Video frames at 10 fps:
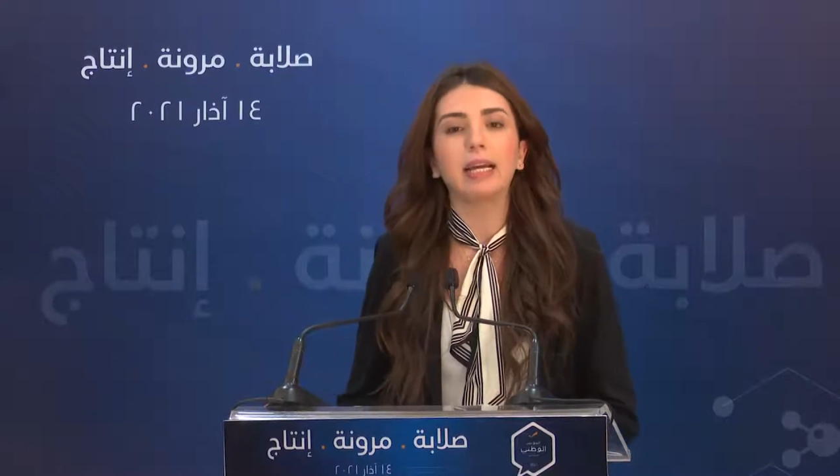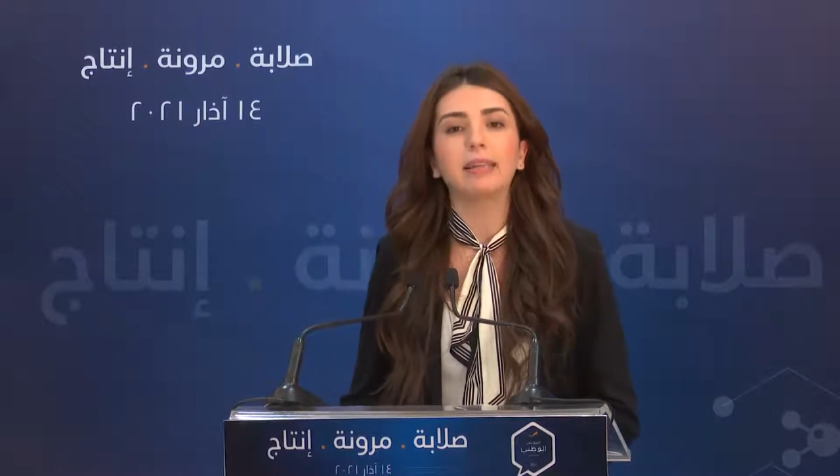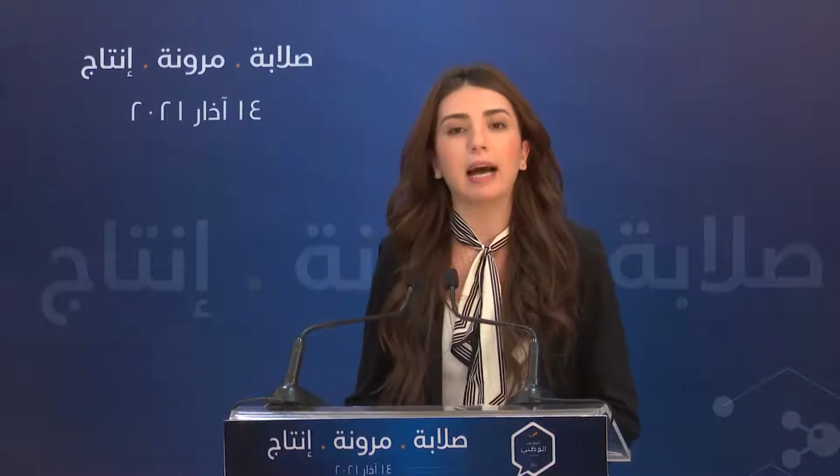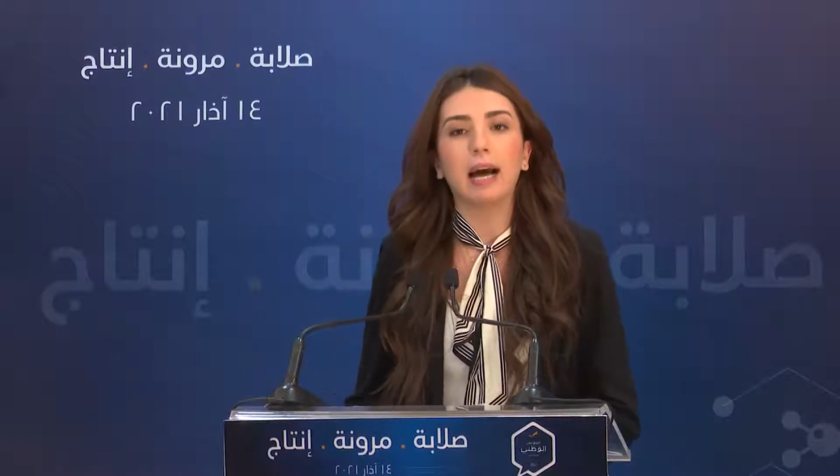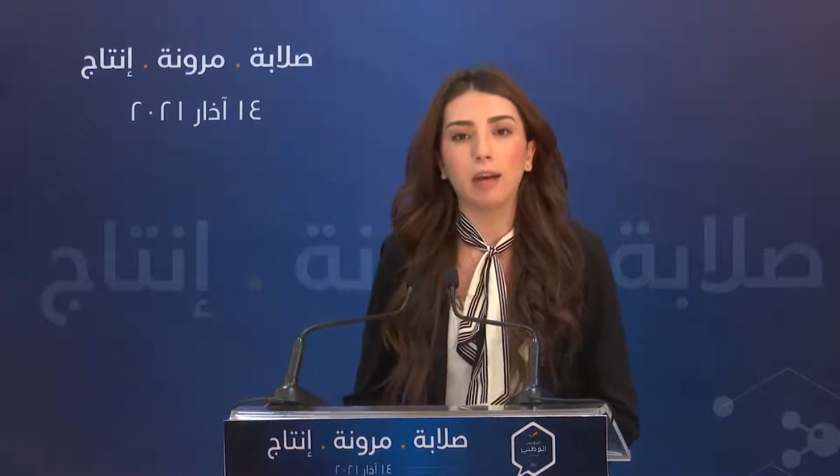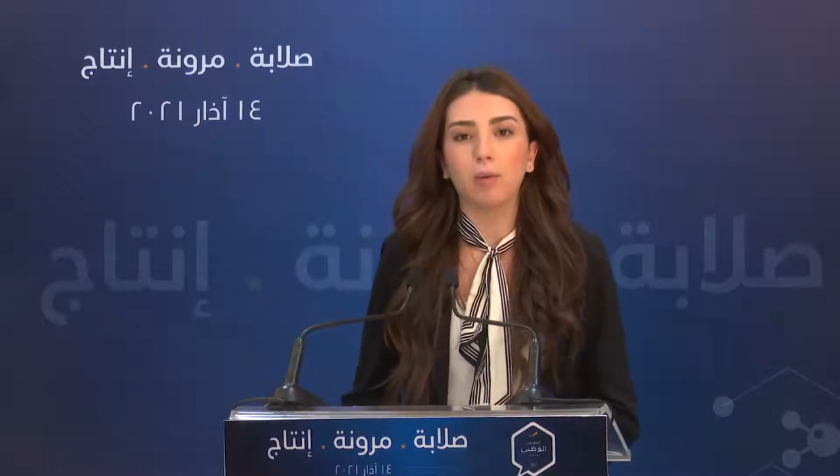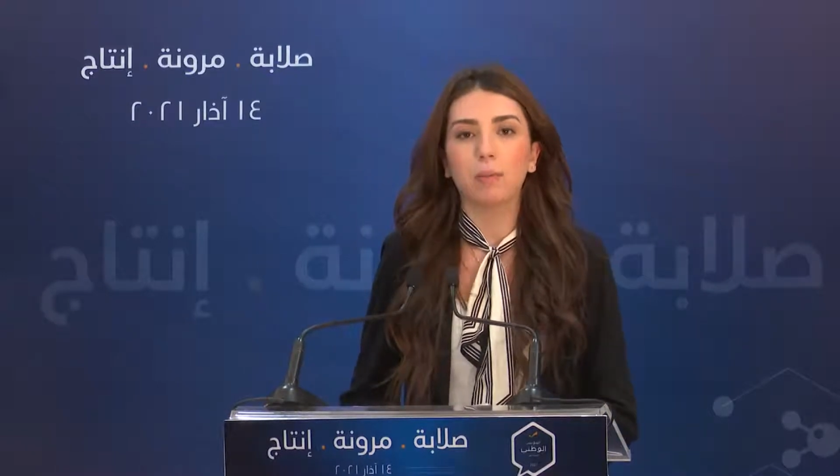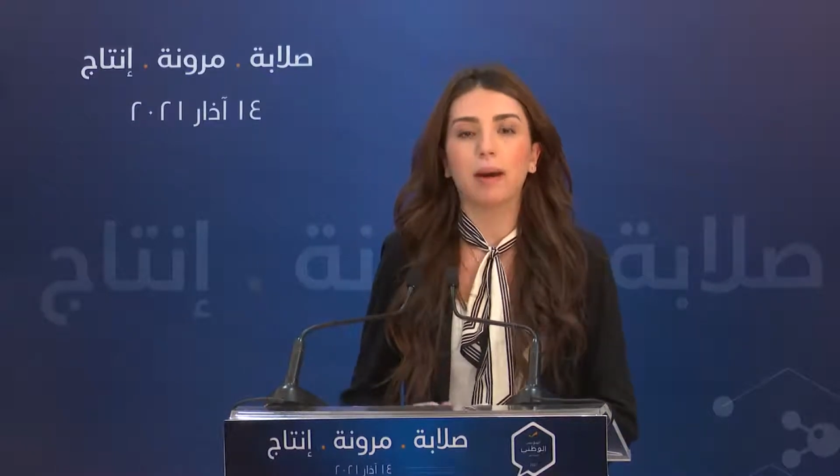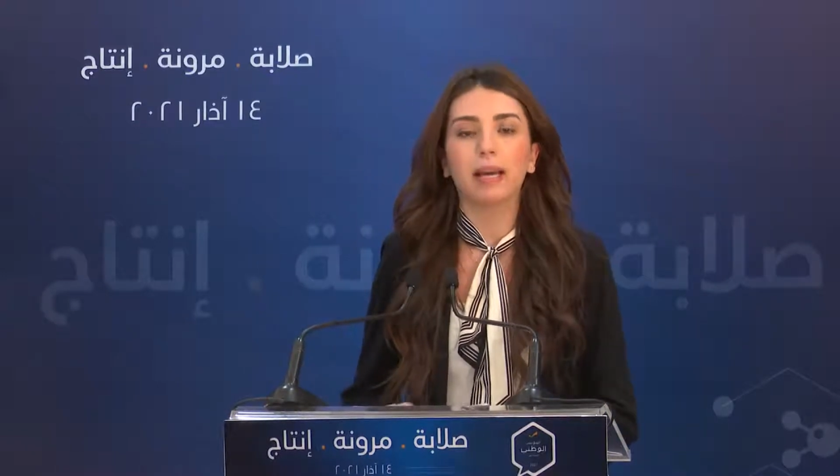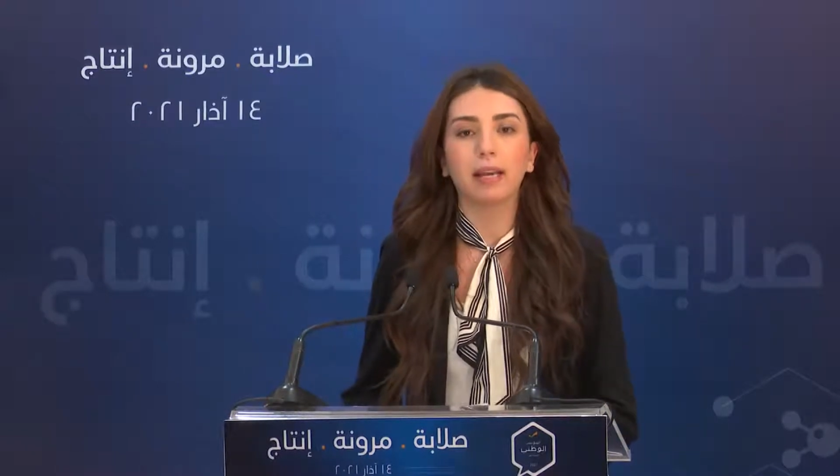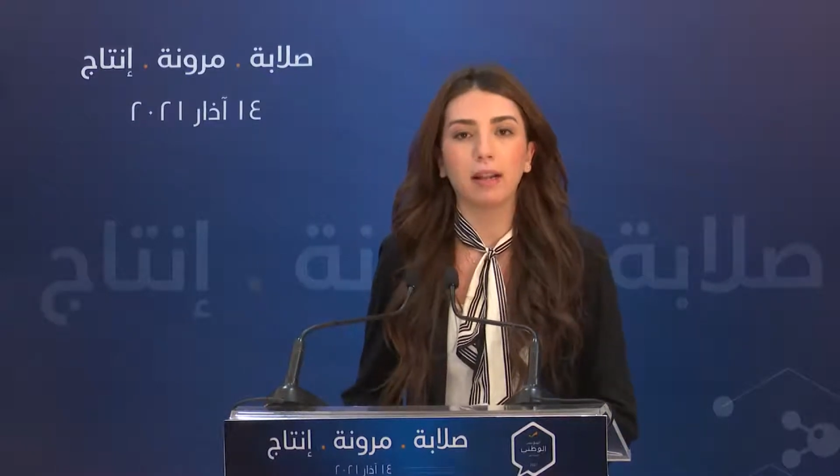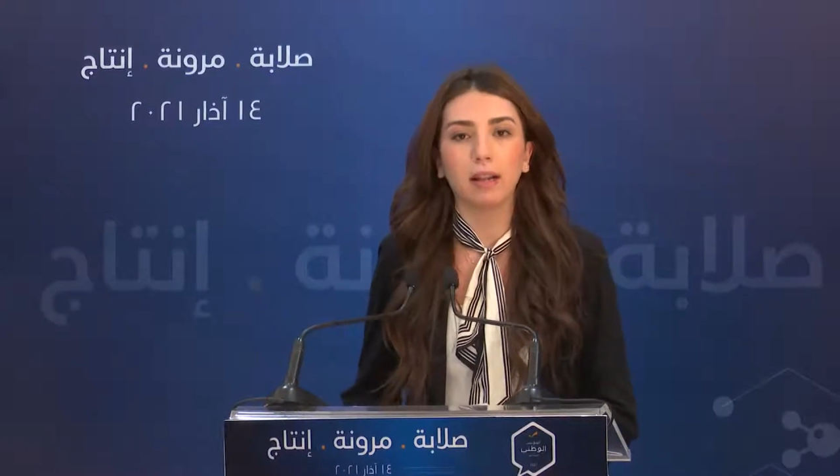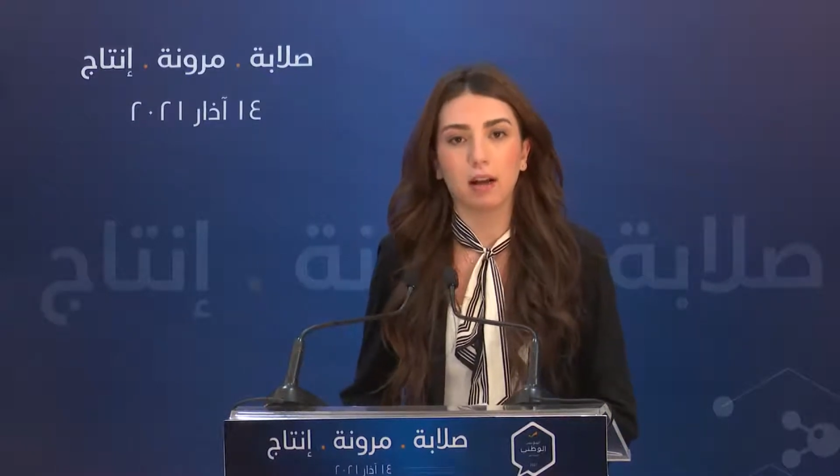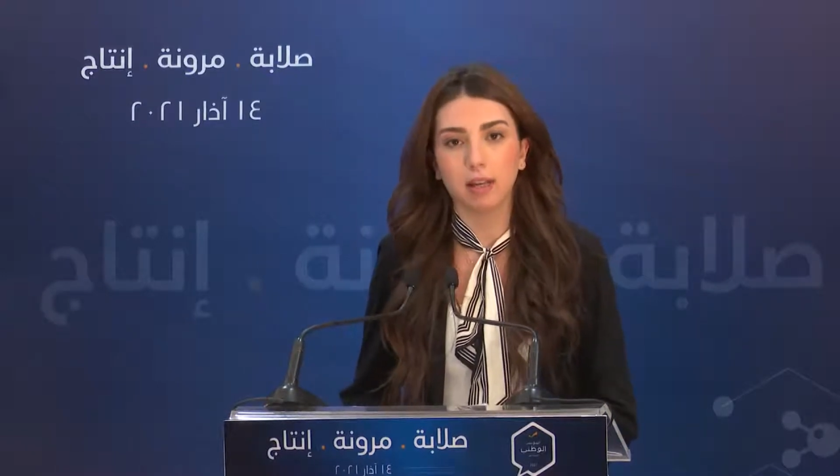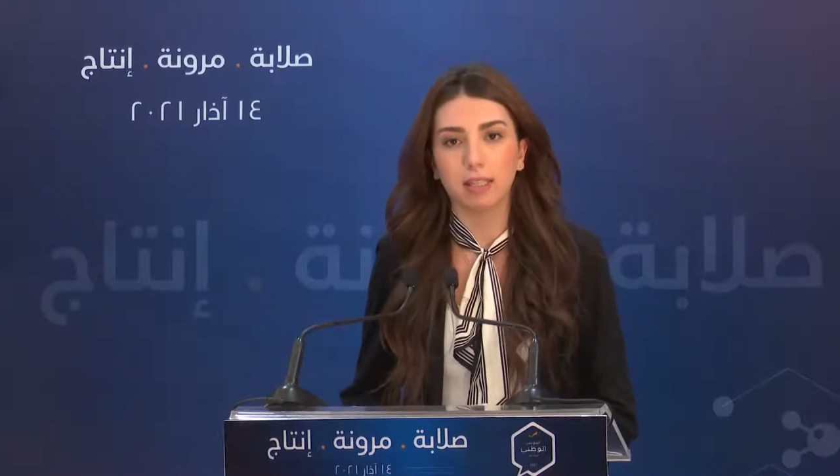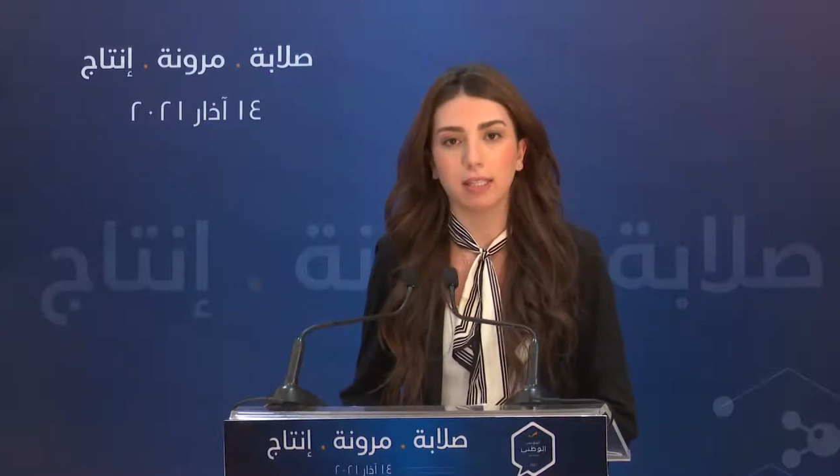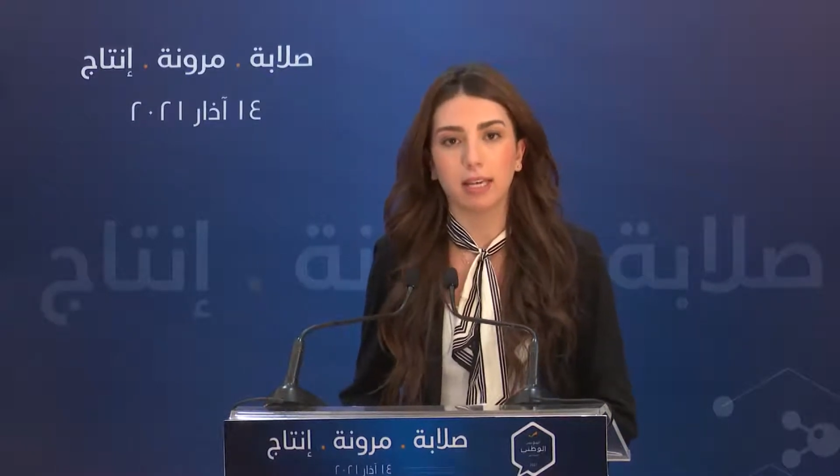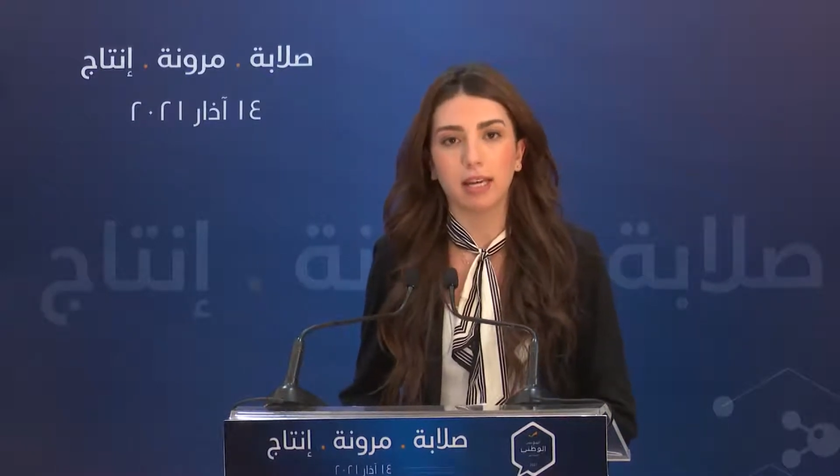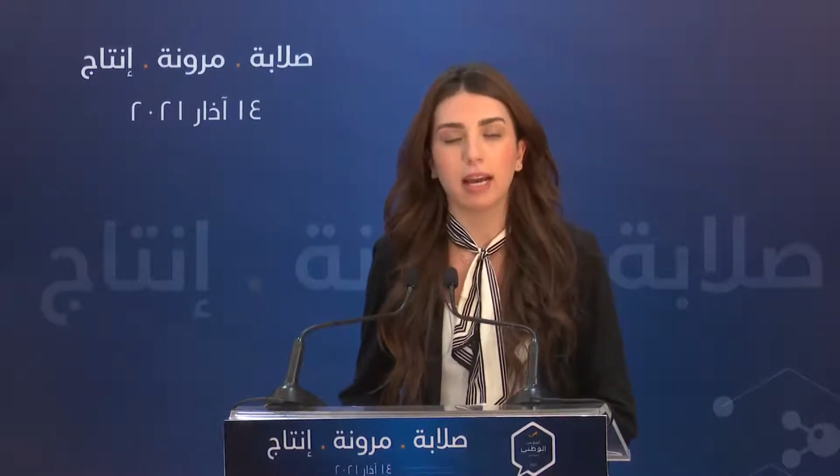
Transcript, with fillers: التعاون مع كل الأقضية